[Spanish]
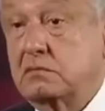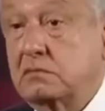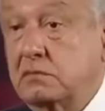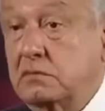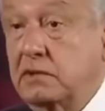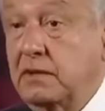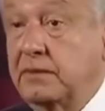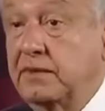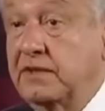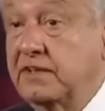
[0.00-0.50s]

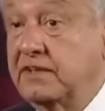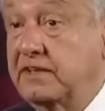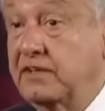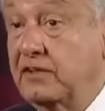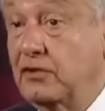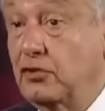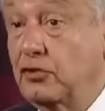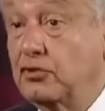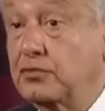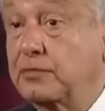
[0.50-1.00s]
de
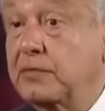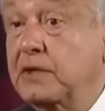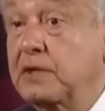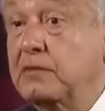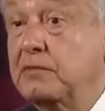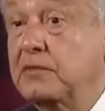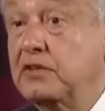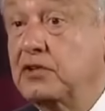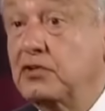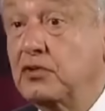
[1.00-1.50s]
22 mil
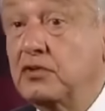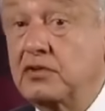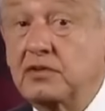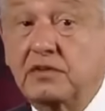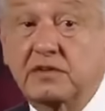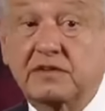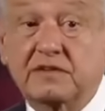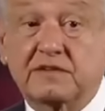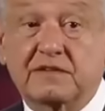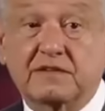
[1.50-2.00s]

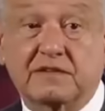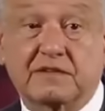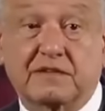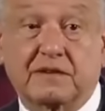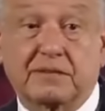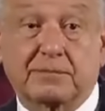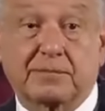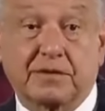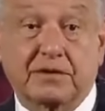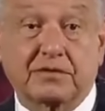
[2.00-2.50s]
millones
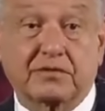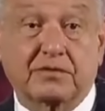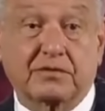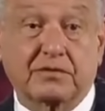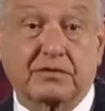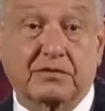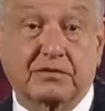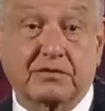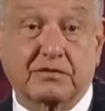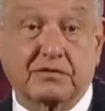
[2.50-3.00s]
de
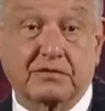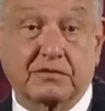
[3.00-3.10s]
pesos,